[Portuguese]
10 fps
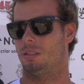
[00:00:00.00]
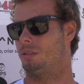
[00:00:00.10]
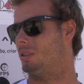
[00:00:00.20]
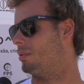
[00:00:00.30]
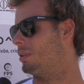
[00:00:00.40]

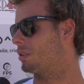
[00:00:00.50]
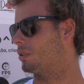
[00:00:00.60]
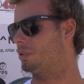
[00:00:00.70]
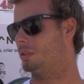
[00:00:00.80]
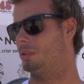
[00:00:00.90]
juntamente
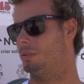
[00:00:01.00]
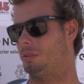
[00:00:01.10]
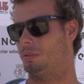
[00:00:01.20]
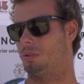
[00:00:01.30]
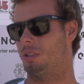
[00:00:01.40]
com
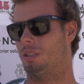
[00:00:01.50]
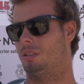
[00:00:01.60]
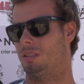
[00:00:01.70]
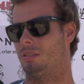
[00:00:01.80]
todos os seus